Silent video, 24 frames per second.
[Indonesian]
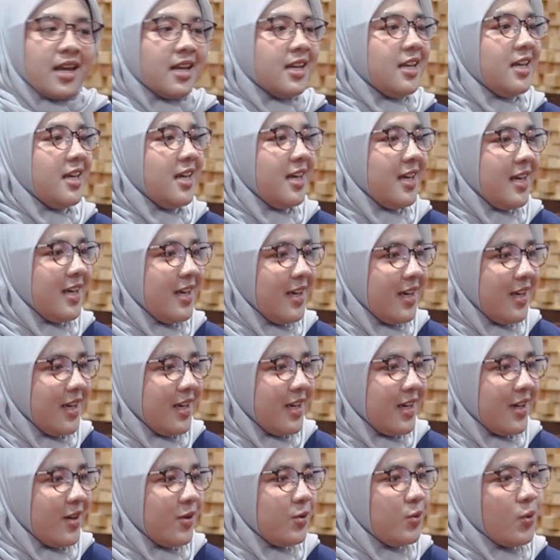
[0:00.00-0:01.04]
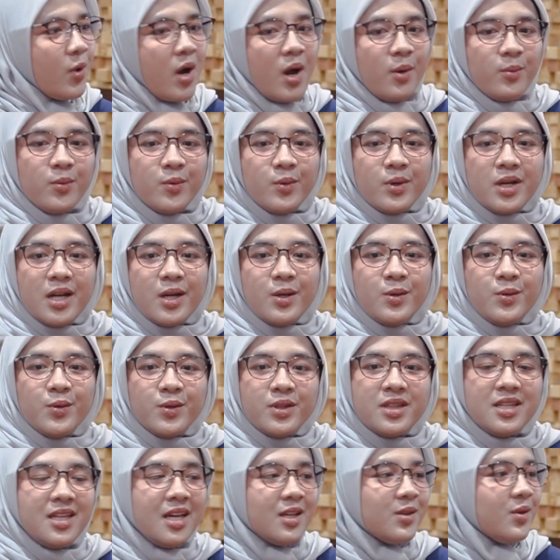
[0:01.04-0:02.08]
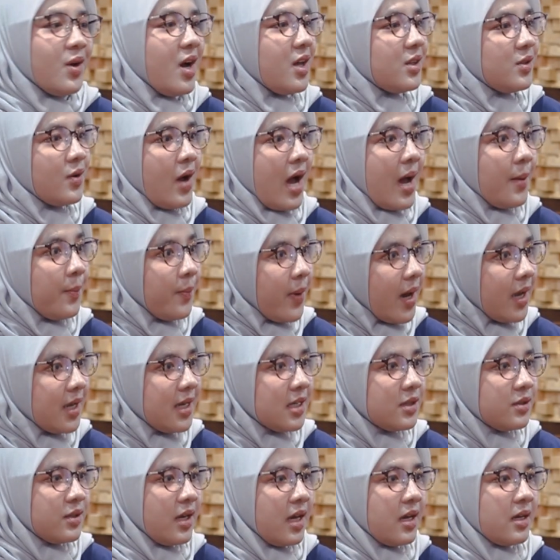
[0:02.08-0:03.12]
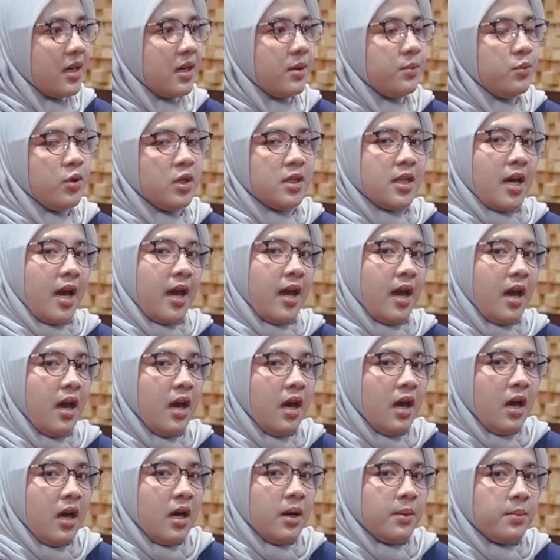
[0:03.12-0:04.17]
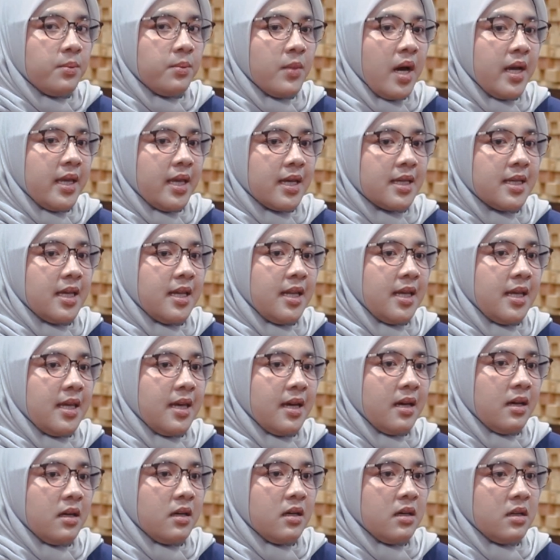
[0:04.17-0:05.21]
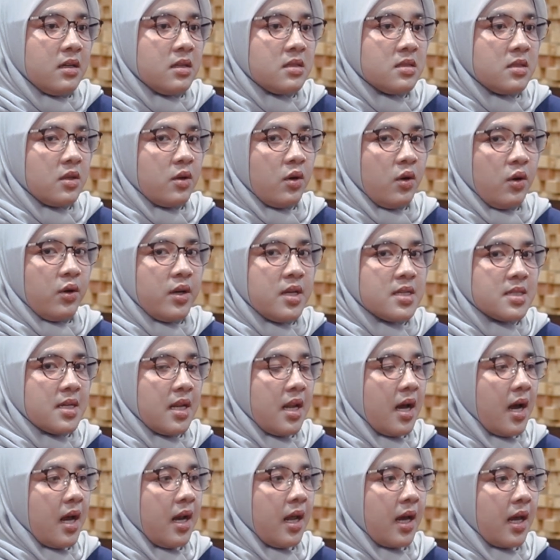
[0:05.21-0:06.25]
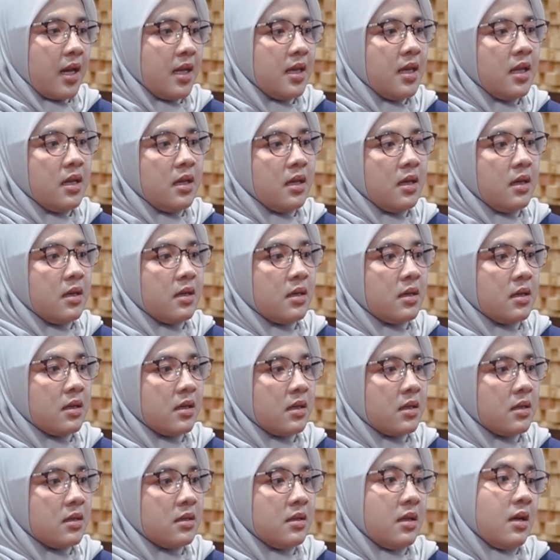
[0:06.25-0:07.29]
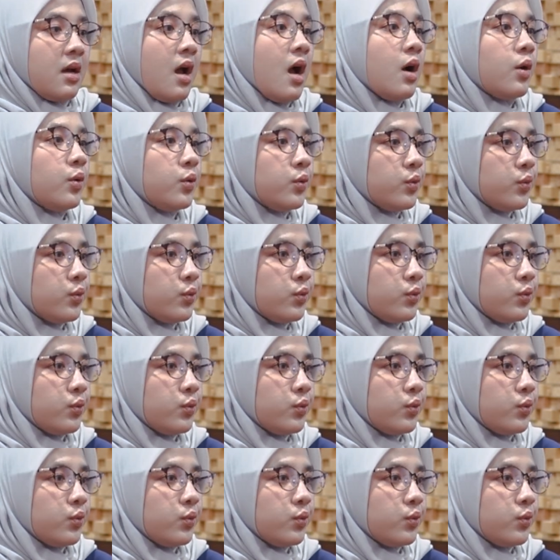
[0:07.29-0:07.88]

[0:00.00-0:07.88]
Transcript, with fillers: nih, yeah. aduh kamu gendut nih atau atau apa yeah. gitu ya, yang ngebuat kayak banyak jadinya uh, psikologis anak-anak ini jadi terganggu.